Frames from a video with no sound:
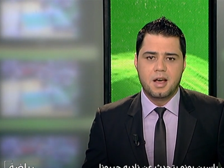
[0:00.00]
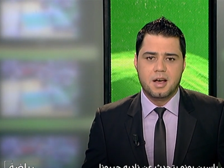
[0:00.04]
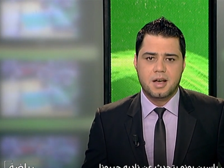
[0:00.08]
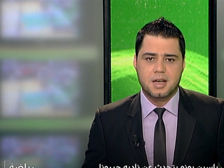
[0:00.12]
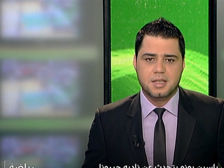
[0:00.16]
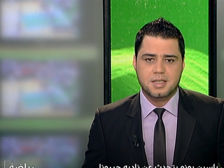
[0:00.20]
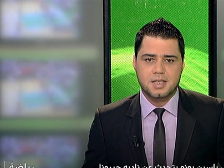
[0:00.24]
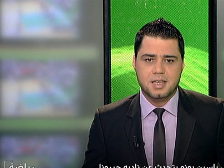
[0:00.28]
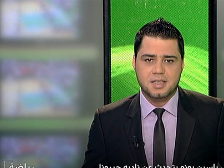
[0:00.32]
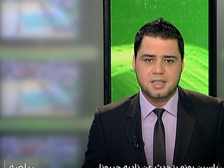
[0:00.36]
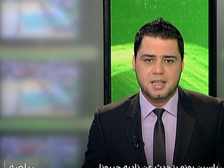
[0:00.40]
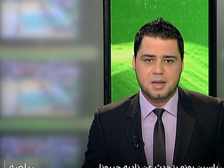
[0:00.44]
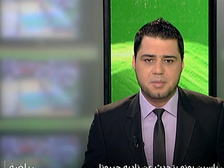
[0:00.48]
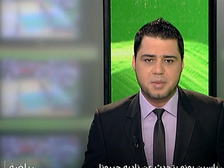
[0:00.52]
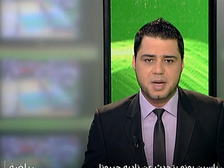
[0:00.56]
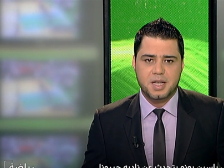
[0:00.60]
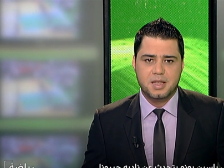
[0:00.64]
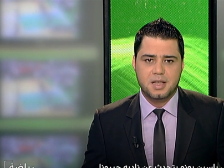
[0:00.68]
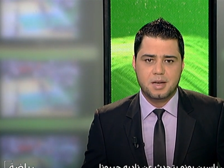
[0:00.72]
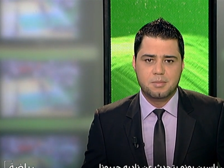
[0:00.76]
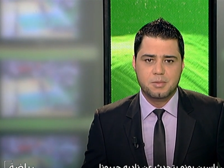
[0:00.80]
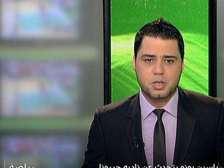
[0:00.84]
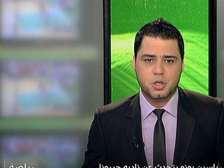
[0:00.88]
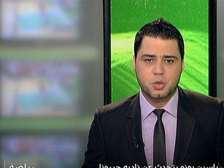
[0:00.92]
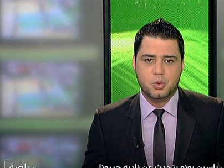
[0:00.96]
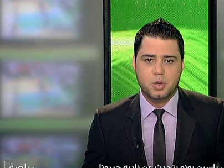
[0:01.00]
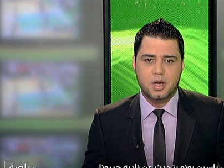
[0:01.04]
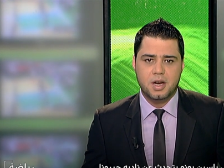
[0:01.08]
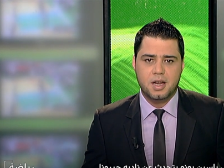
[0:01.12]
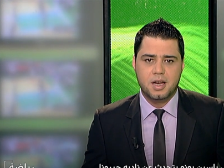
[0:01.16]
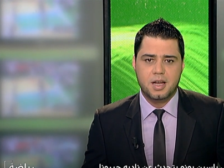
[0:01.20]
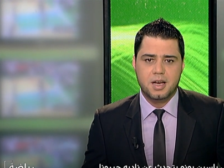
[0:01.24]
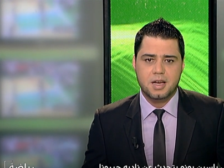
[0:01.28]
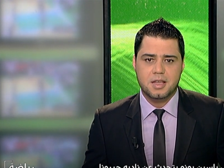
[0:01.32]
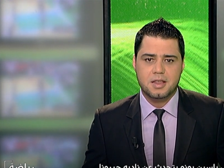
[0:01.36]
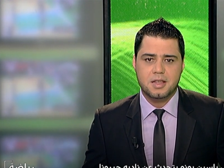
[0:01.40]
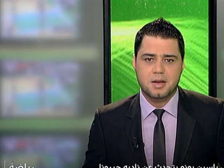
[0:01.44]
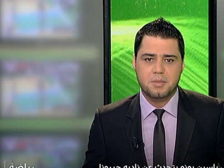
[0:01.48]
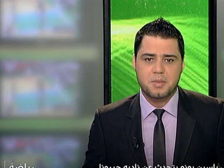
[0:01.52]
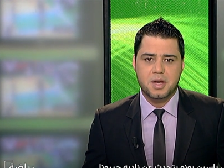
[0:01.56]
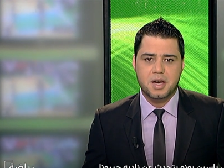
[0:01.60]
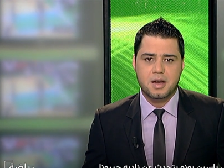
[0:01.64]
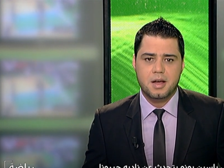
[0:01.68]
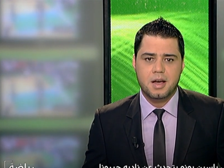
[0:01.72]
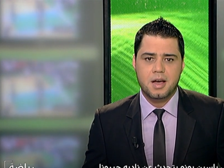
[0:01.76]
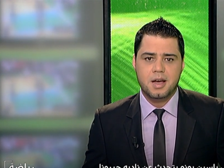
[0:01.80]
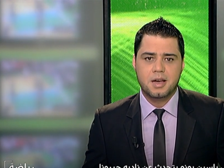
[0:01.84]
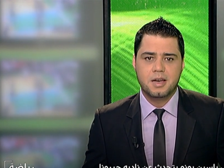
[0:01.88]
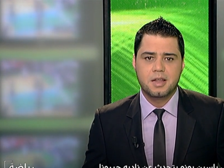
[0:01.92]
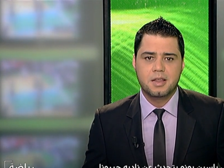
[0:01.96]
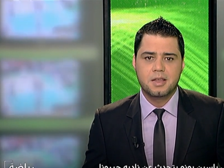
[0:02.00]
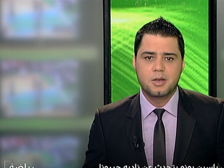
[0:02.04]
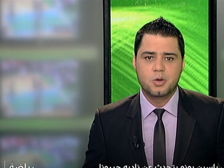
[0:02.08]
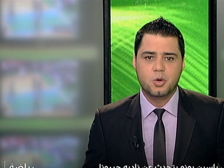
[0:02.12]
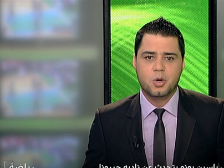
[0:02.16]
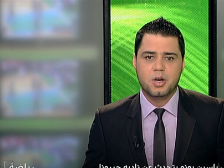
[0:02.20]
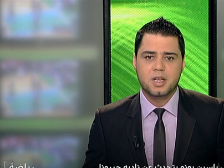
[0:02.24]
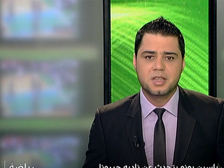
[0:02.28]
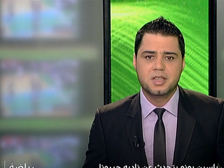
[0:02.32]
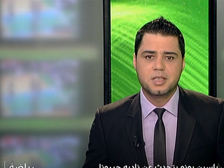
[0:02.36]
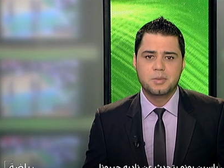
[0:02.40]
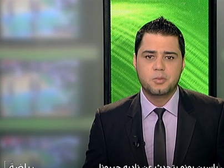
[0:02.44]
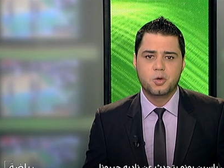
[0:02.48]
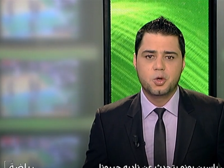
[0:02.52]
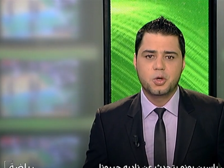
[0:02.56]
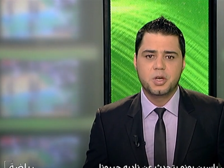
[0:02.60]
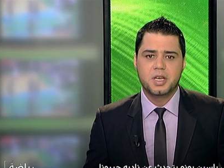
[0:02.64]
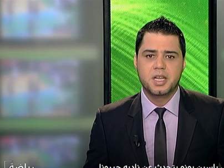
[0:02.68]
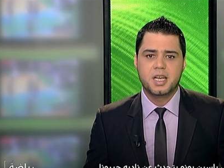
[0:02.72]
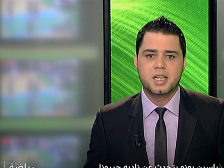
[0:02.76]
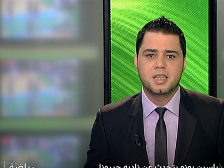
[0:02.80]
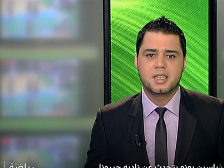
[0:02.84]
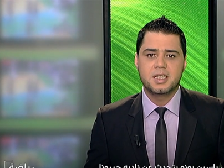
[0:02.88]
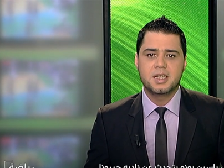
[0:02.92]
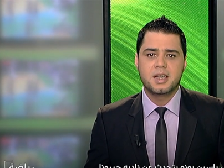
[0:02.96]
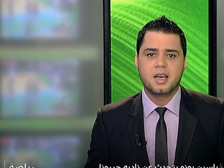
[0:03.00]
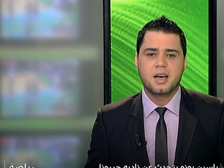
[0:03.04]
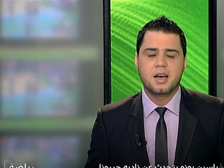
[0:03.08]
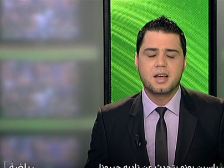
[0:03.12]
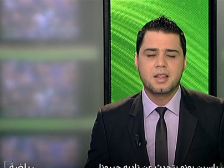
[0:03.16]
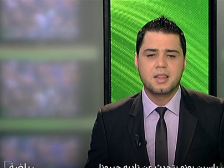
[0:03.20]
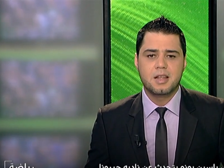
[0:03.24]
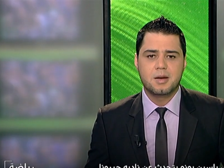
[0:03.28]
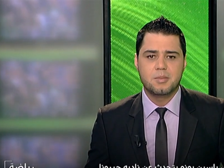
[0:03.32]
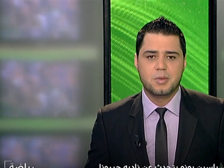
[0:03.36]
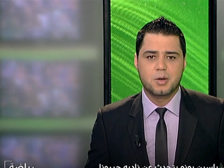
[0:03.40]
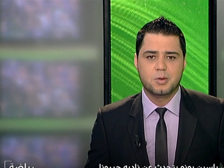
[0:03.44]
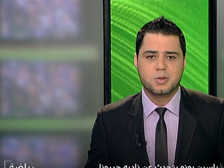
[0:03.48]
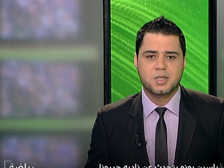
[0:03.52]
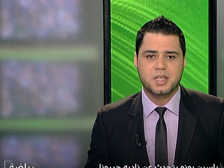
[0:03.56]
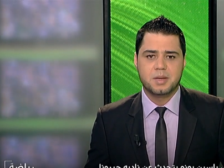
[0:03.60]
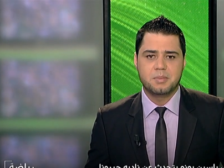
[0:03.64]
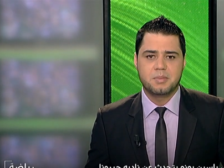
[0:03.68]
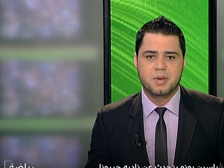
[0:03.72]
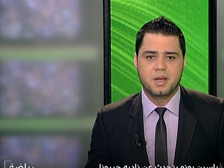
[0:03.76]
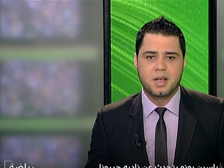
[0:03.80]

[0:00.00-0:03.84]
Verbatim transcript: خاصة بعد المشوار الأكثر من رائع الذي يقدمه النادي هذا الموسم